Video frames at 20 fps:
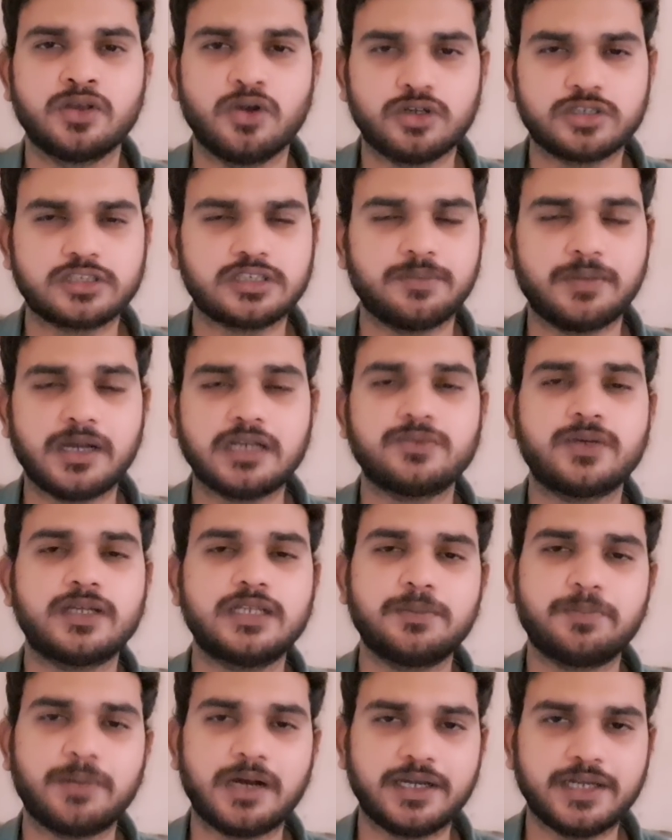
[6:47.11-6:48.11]
और
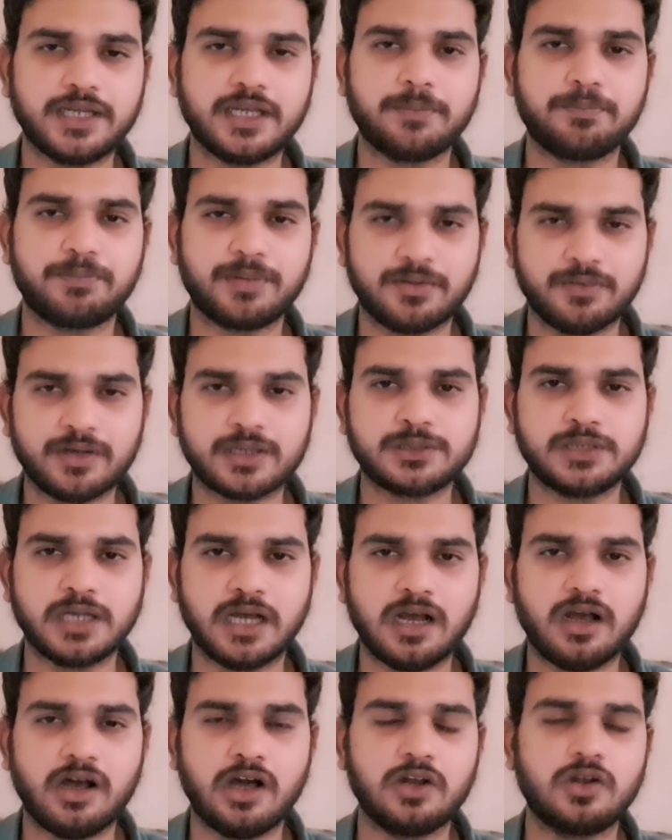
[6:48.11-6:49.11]
समाजवादी पार्टी के
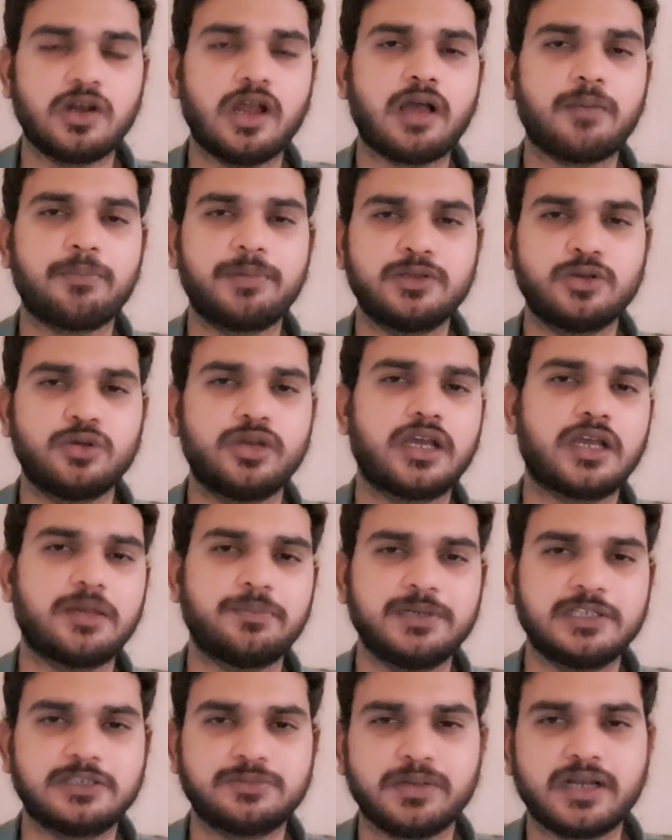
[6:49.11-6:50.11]
प्रवक्ता अनुराग भदौरिया के
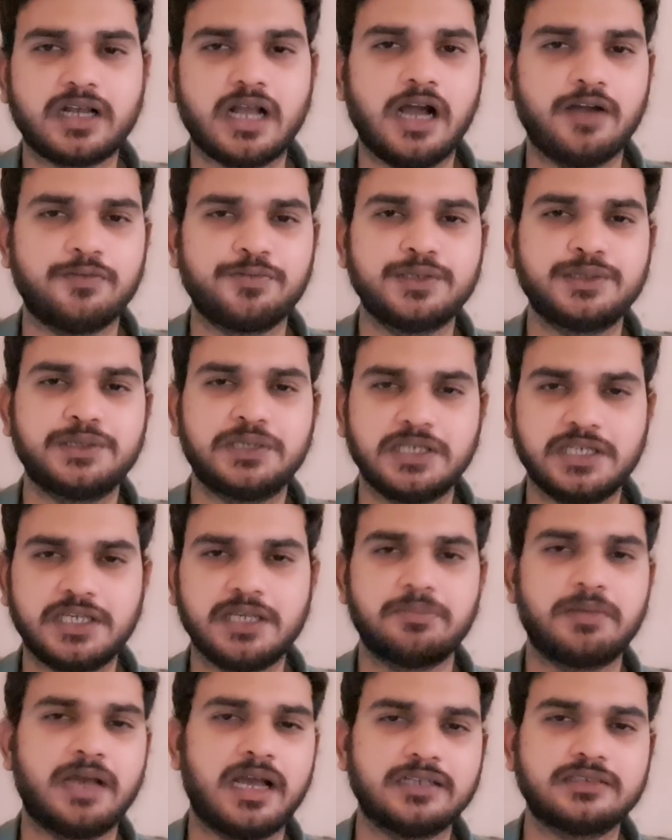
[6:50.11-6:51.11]
बीच में काफ़ी
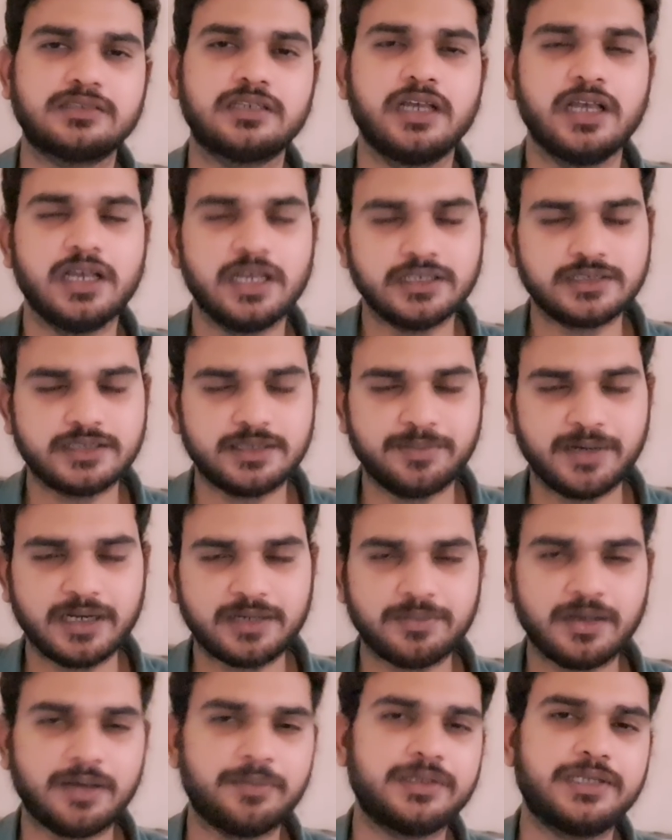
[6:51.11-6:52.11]
तीखी बहस इस
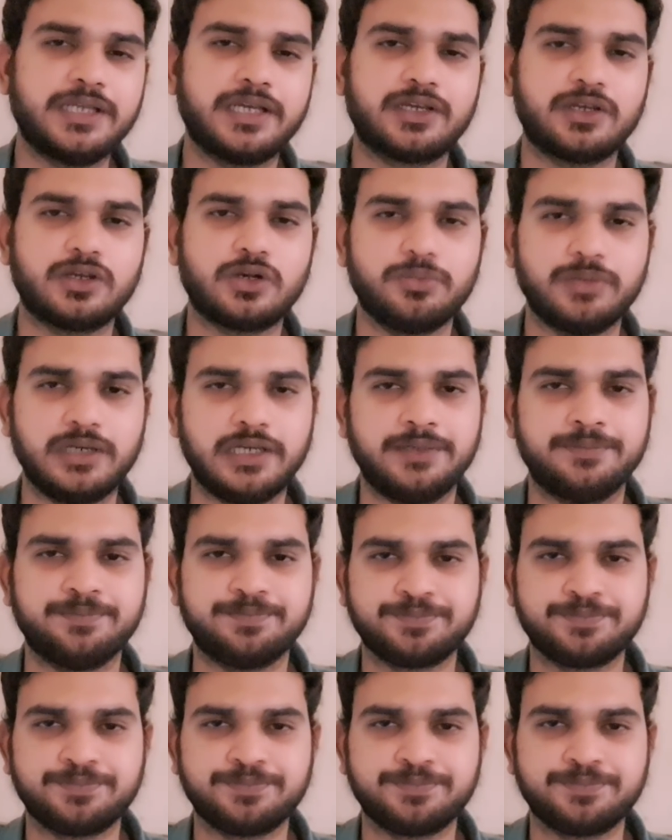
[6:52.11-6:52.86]
डिबेट में हमें देखने को मिली